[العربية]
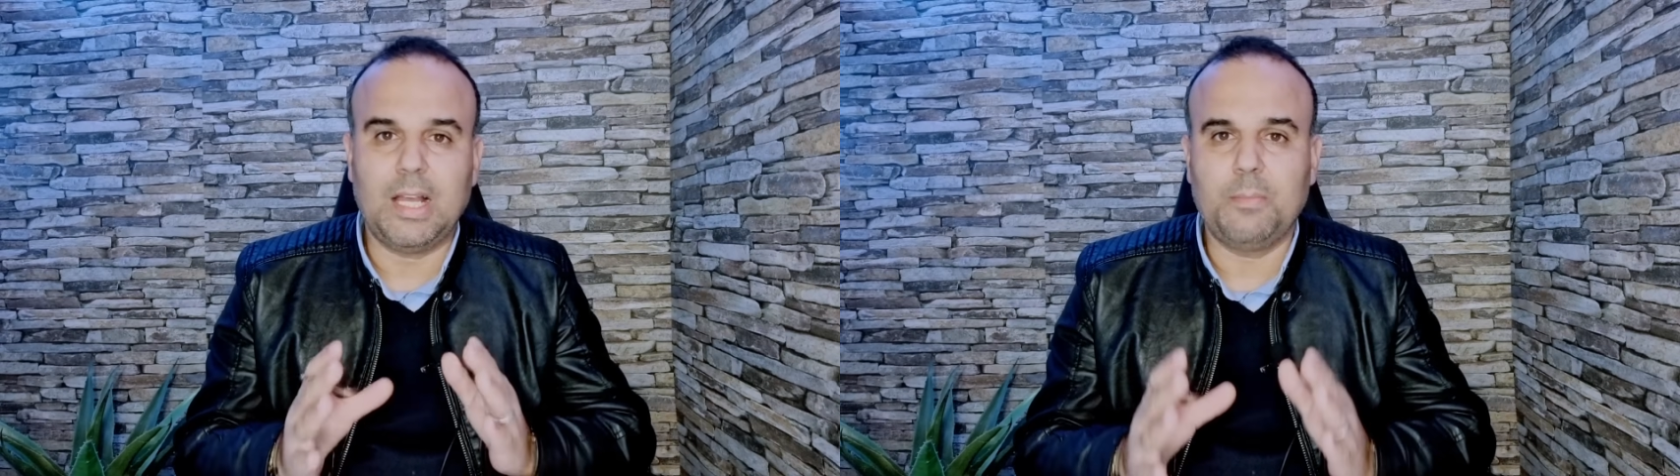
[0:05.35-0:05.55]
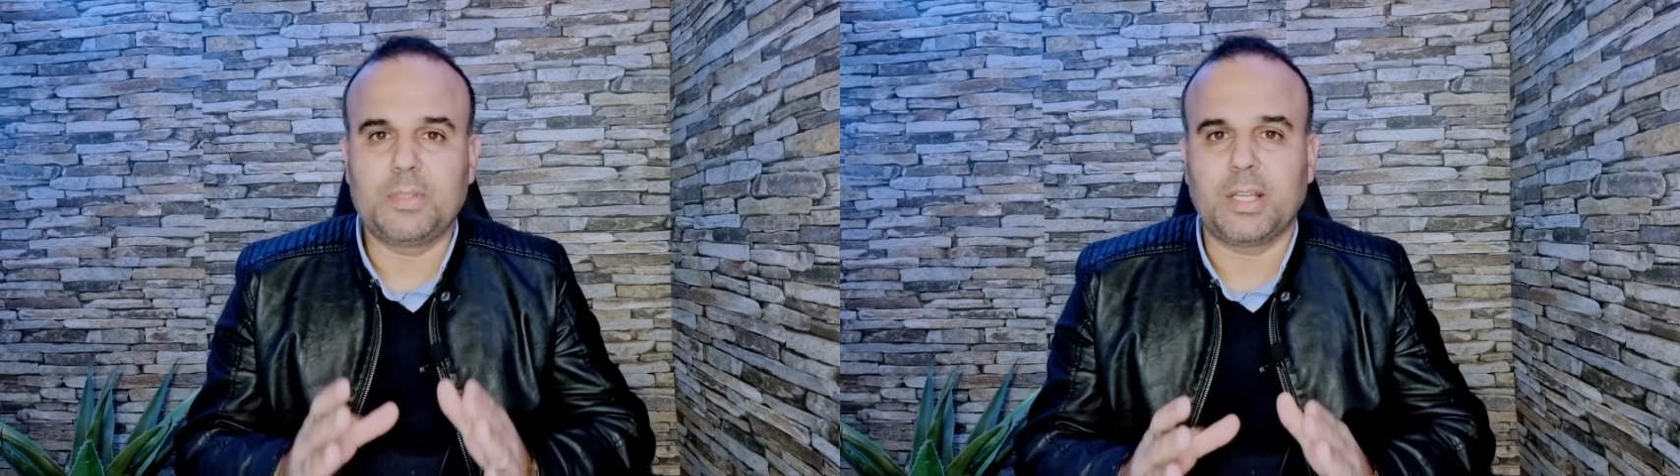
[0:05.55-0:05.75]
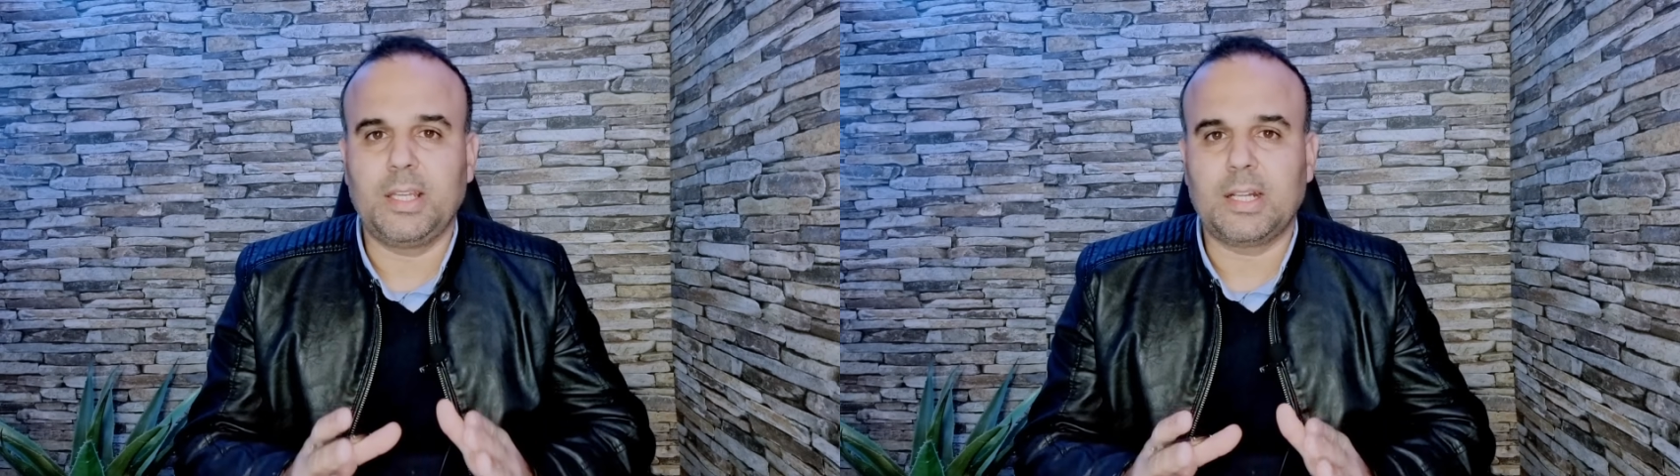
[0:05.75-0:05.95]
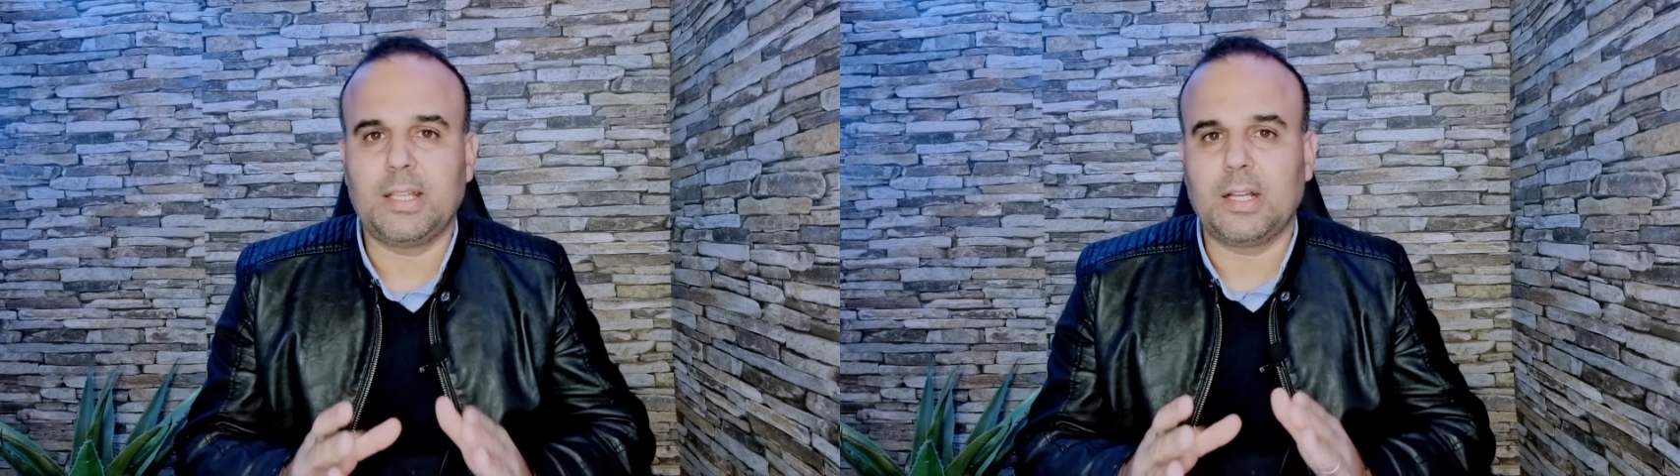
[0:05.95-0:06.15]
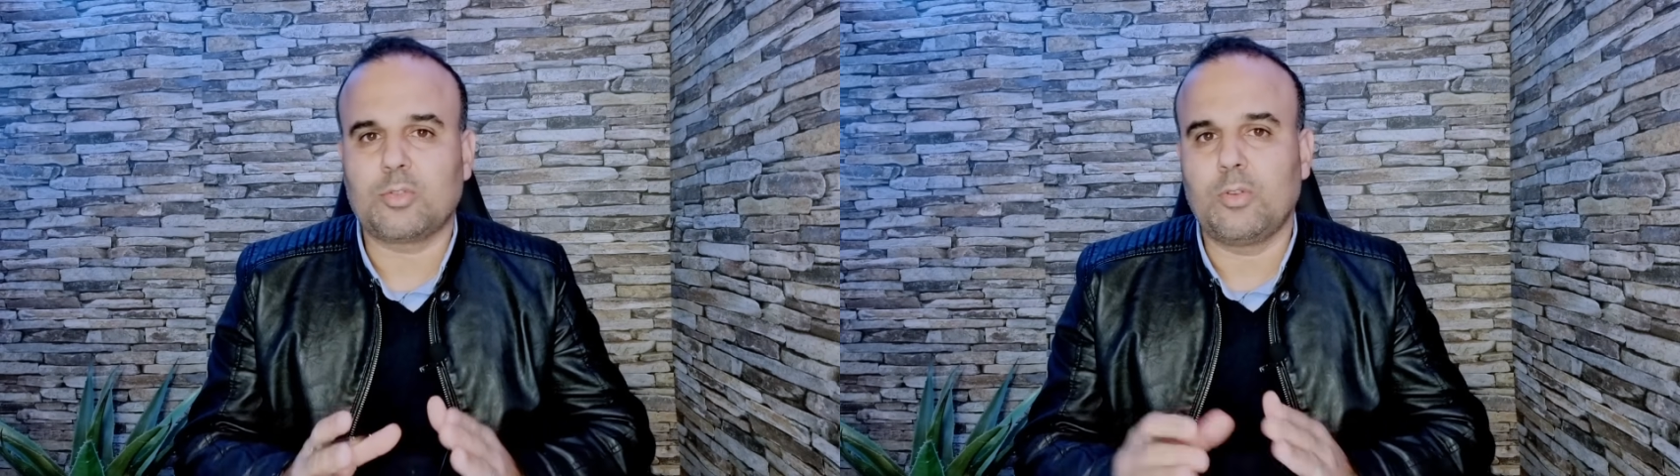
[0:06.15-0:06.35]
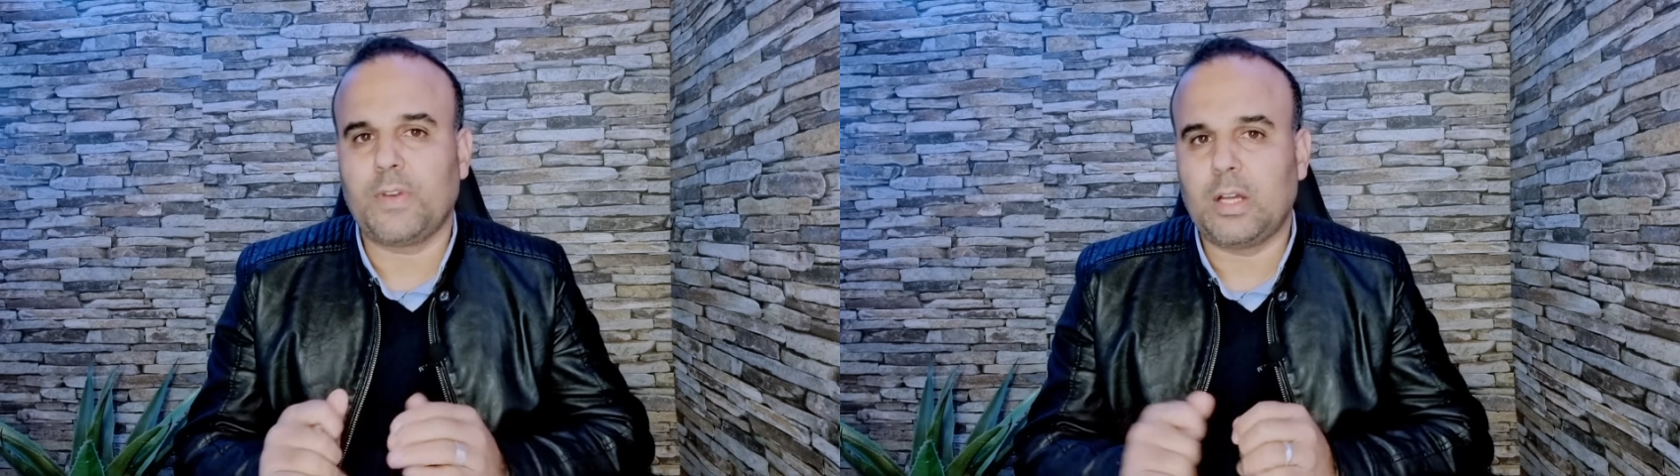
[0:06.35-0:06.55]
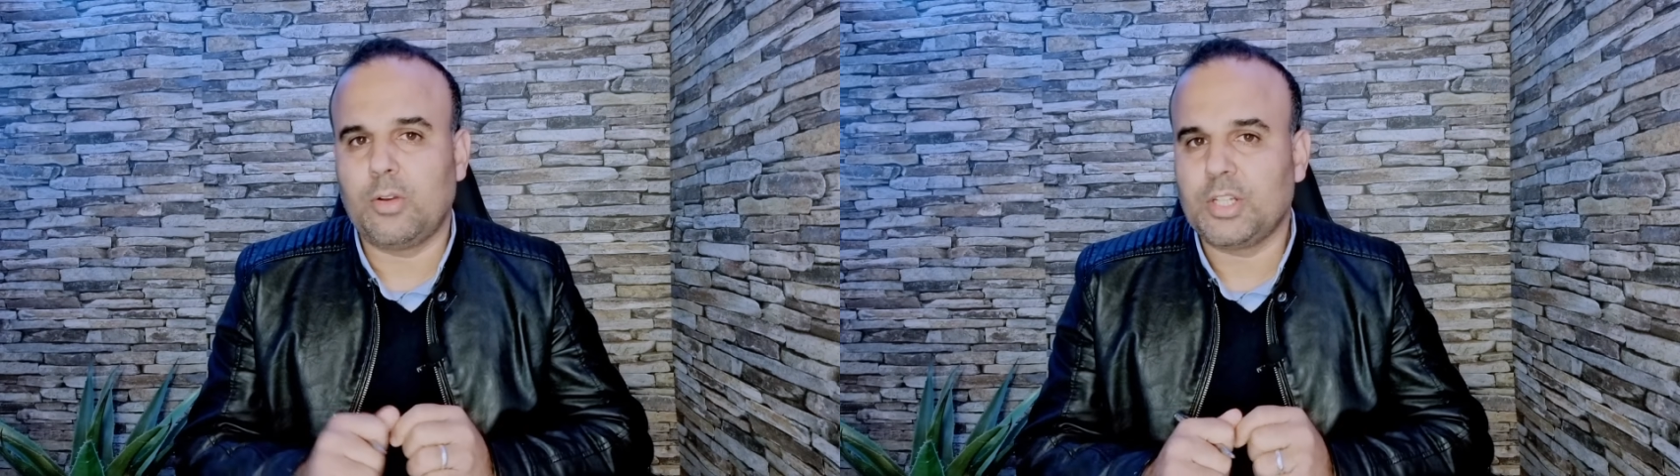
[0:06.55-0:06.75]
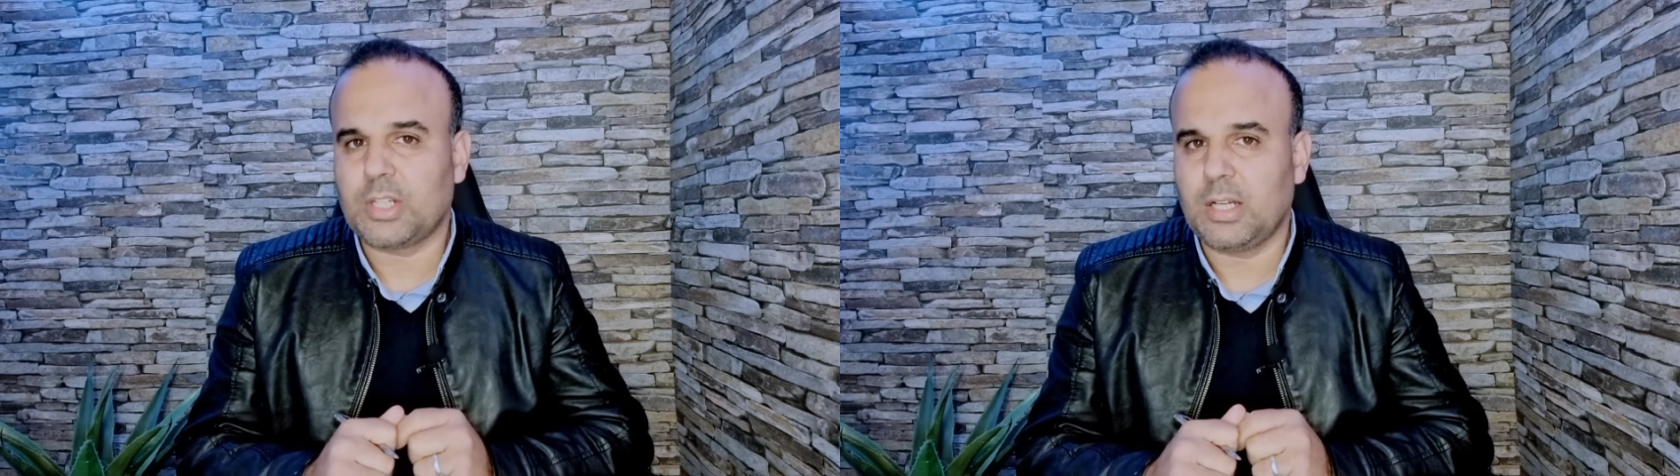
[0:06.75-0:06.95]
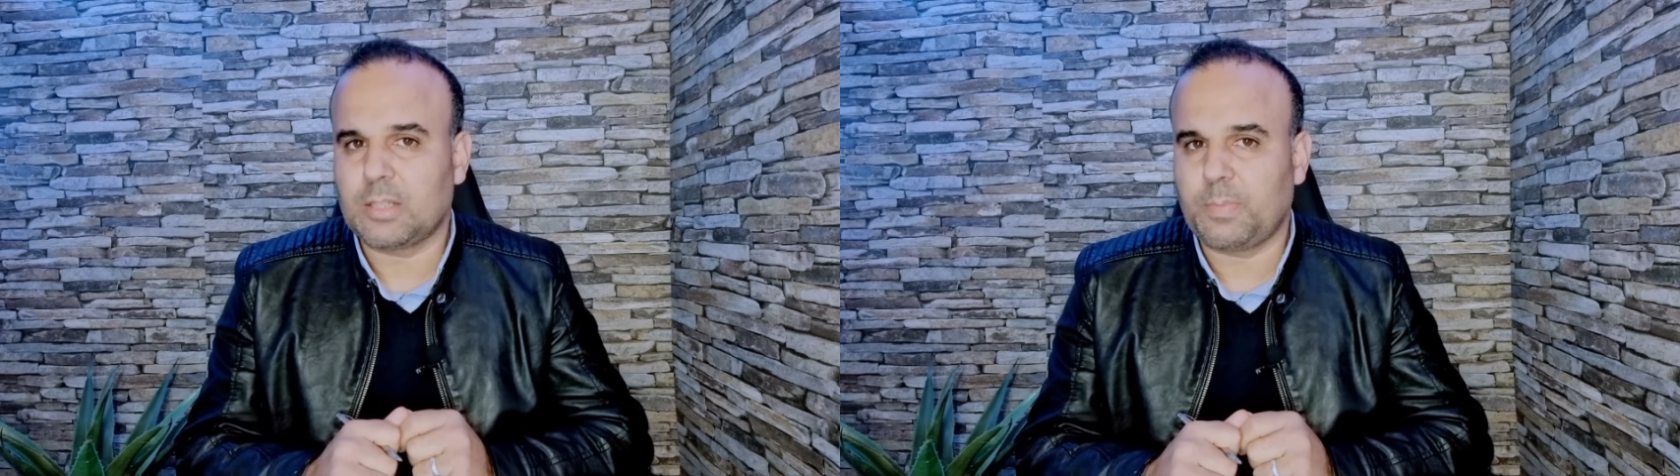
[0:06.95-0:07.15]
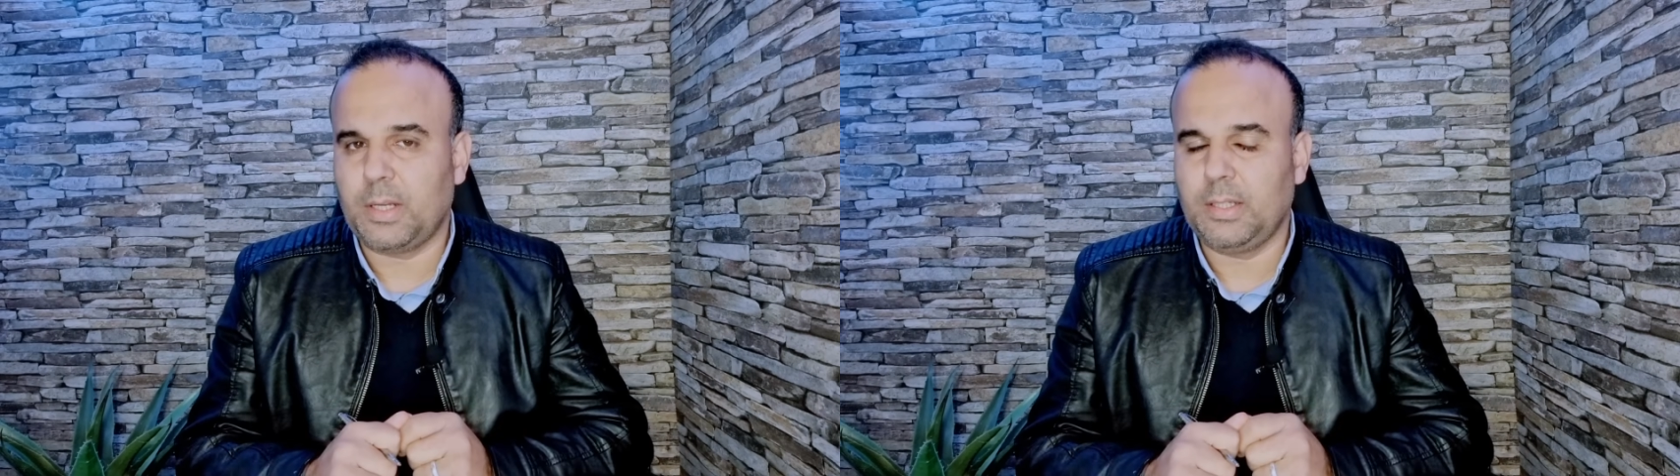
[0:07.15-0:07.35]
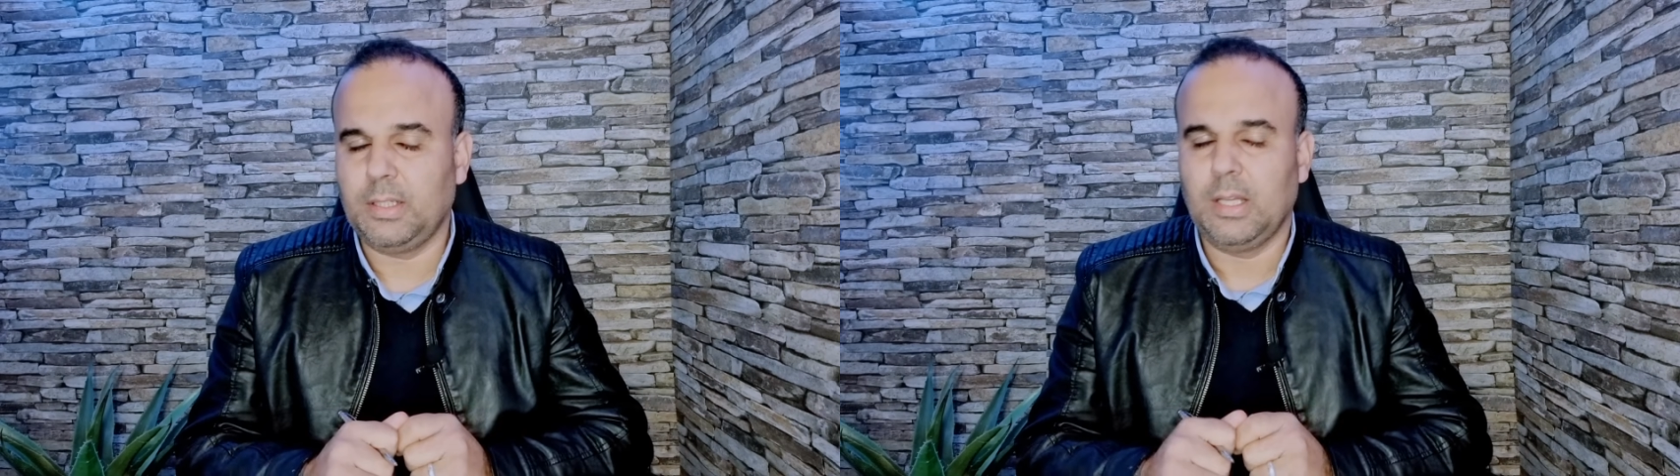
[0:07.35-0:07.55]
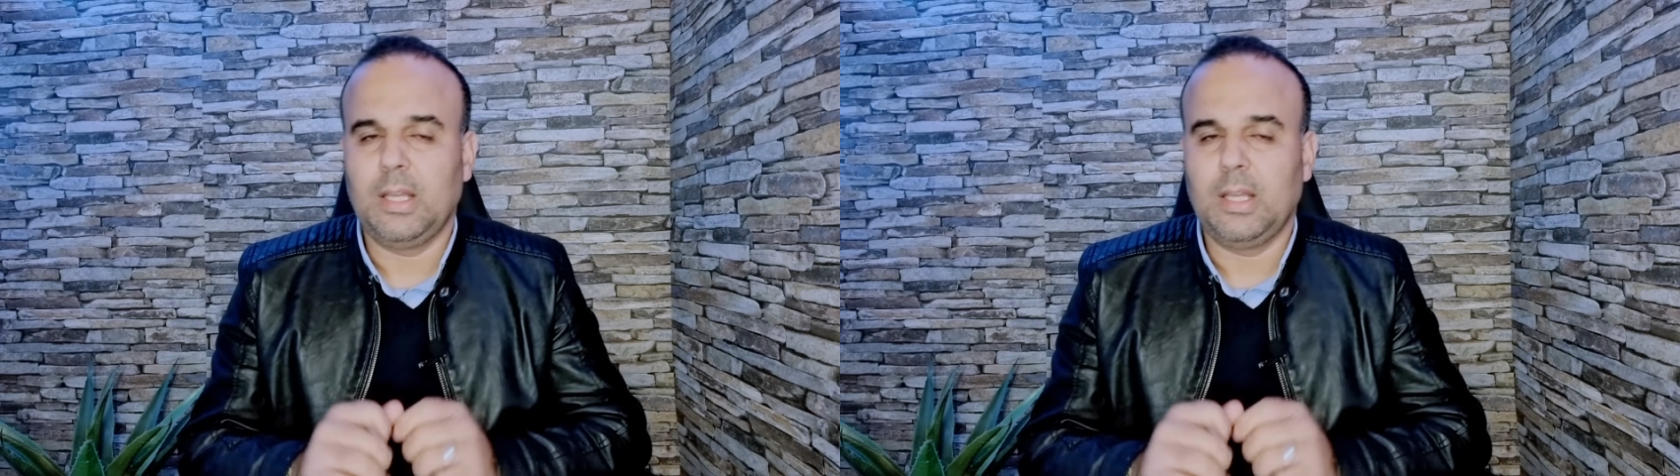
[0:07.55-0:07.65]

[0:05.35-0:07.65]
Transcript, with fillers: أهم التغييرات اللي غتكون في قانون الهجرة الإسباني